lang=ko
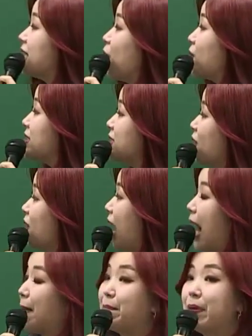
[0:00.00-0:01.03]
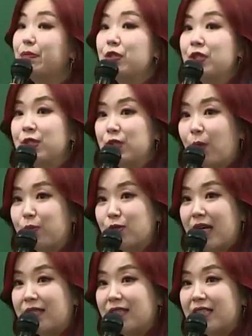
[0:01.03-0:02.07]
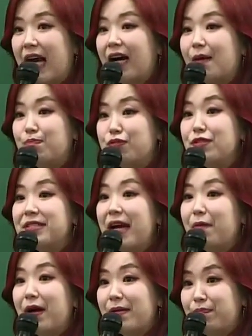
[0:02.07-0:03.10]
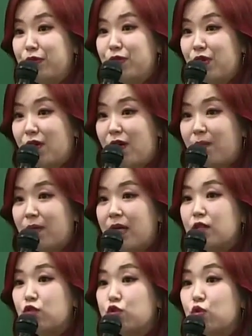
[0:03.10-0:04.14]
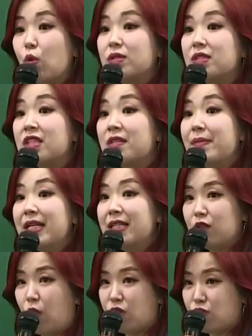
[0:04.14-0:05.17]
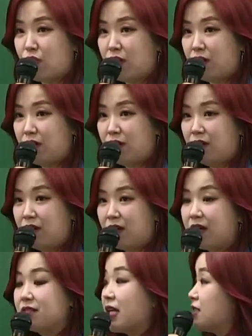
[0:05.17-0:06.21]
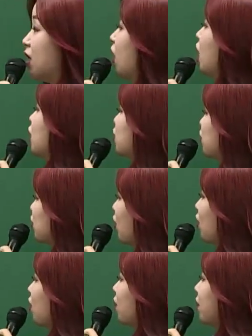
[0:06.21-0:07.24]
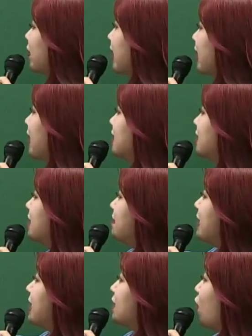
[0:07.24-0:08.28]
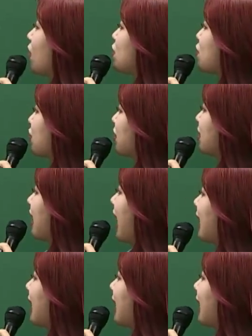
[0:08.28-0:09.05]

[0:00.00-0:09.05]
자 여기서 앞에 붙는 접두사들은 아까 풋사과의 풋처럼 주로 의미를 더해줘요. 네, 그래서 주로 의미를 더해주는